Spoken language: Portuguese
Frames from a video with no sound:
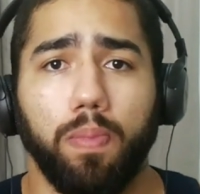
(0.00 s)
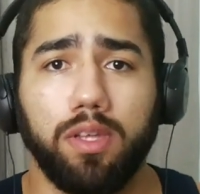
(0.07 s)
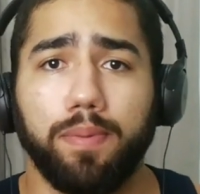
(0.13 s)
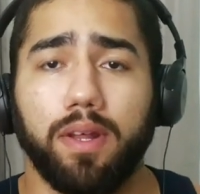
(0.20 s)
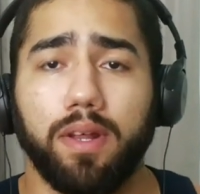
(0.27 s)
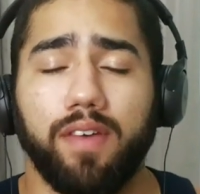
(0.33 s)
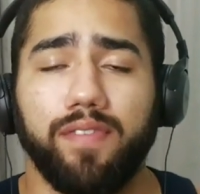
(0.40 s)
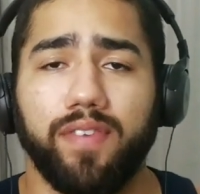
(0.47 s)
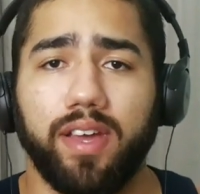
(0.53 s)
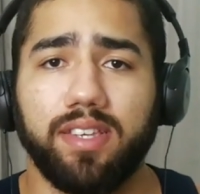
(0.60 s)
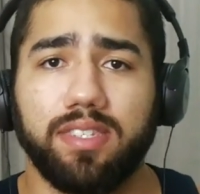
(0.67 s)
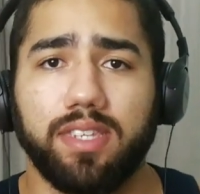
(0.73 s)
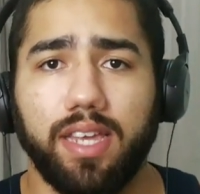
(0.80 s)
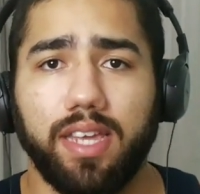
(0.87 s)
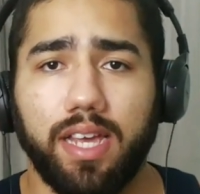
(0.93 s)
O de branco vai ficar à
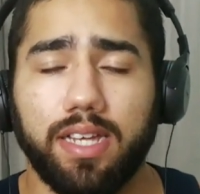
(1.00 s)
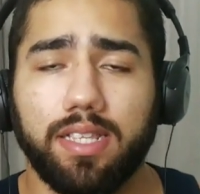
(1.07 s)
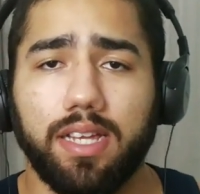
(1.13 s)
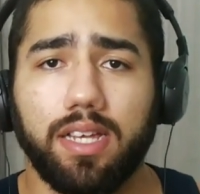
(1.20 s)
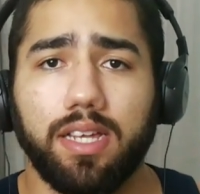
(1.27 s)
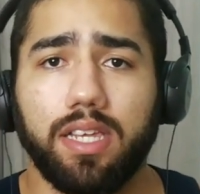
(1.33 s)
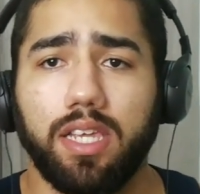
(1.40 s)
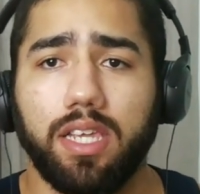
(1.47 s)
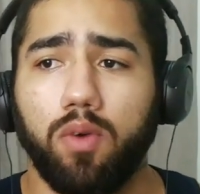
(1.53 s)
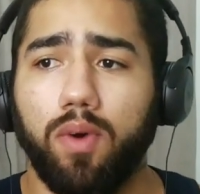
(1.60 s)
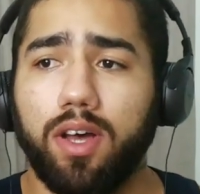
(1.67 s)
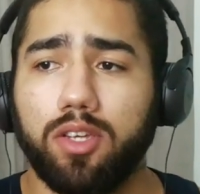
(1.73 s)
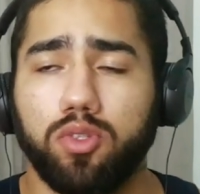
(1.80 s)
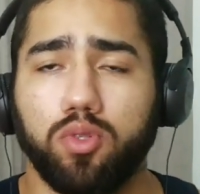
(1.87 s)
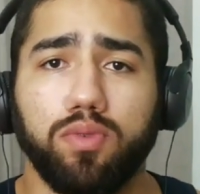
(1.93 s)
esquerda e
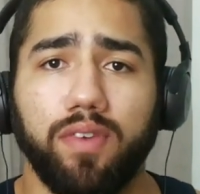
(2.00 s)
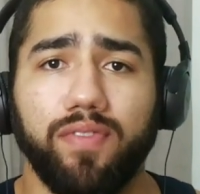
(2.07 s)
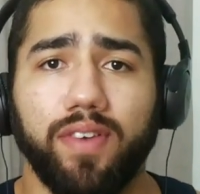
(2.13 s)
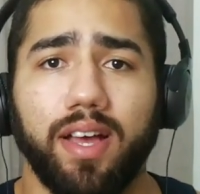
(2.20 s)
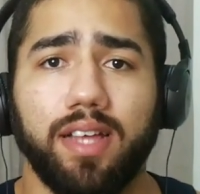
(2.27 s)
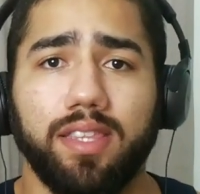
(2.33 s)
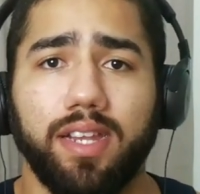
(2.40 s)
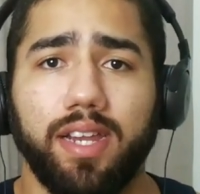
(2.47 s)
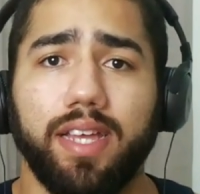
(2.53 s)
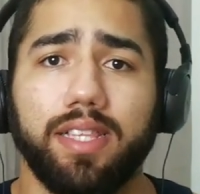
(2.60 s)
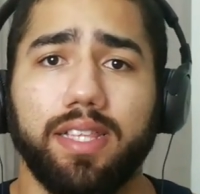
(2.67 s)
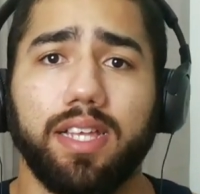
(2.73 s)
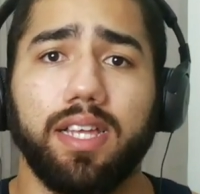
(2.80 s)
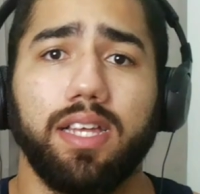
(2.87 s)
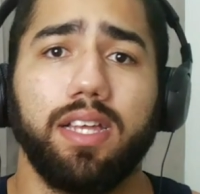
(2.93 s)
o azul vai ficar à
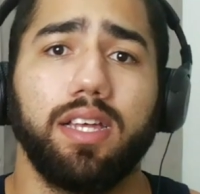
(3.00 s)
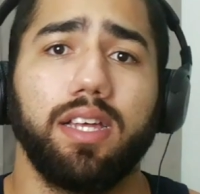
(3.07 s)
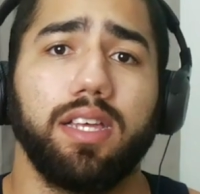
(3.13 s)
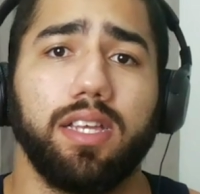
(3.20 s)
direita.